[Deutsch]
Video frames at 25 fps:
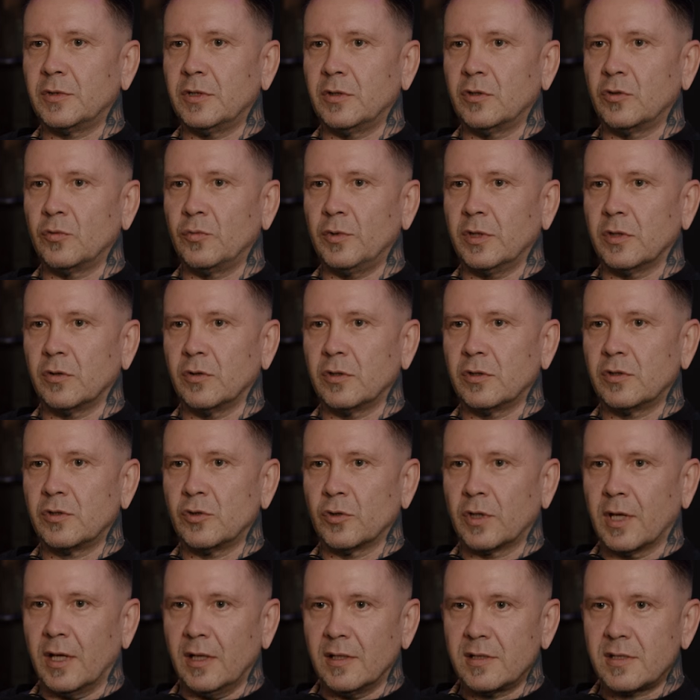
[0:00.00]
Tätowierungen
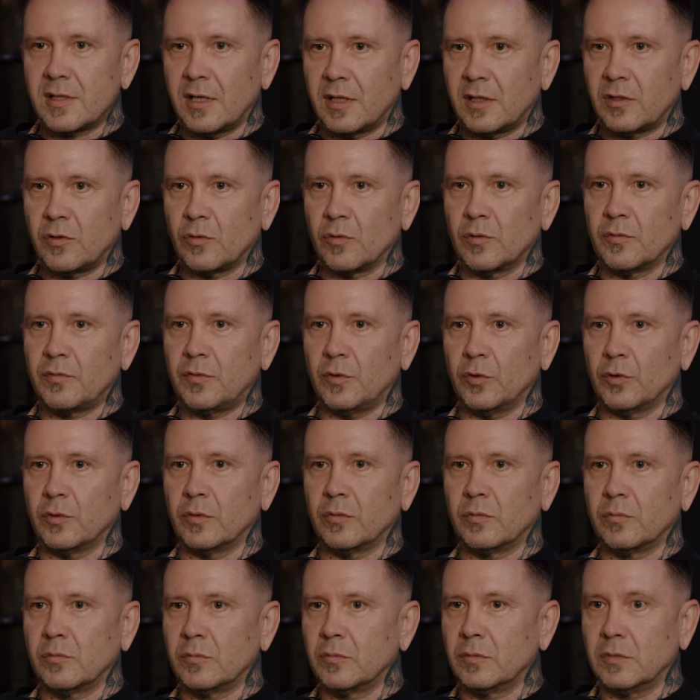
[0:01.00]
zur Kennzeichnung
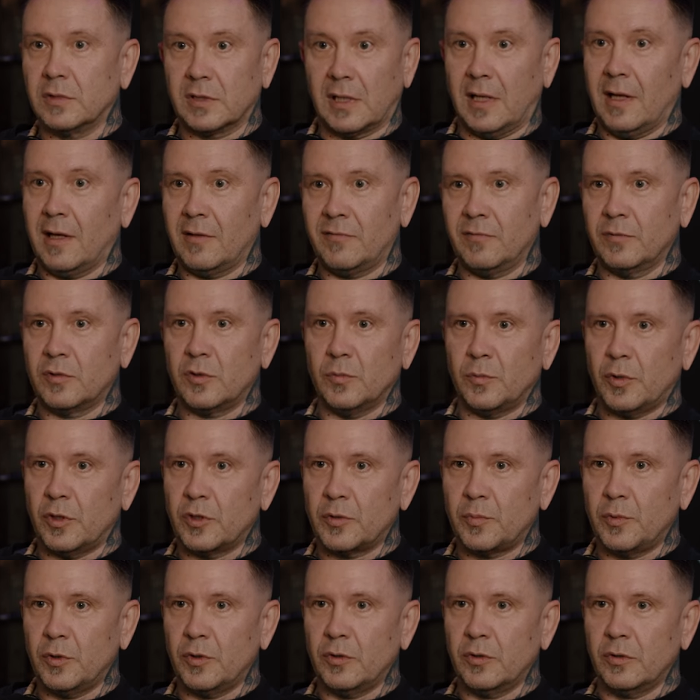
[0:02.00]
von Sklaven zum
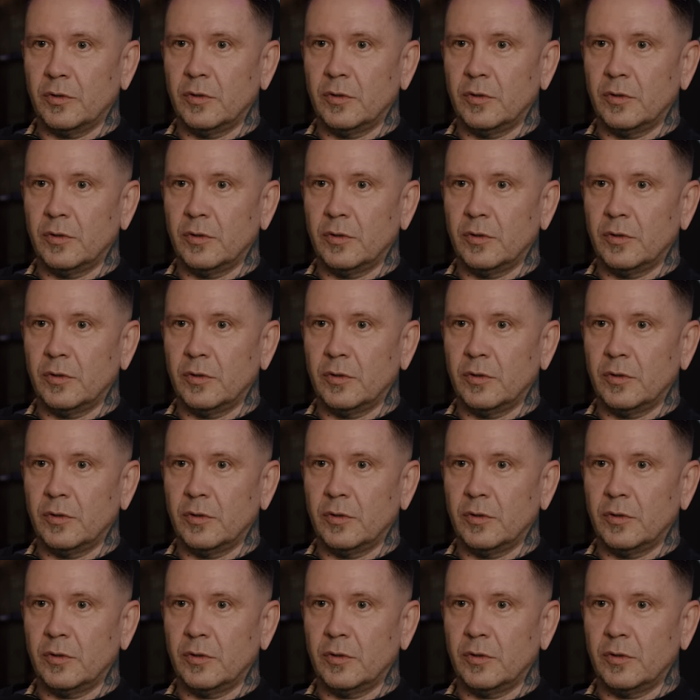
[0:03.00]
Beispiel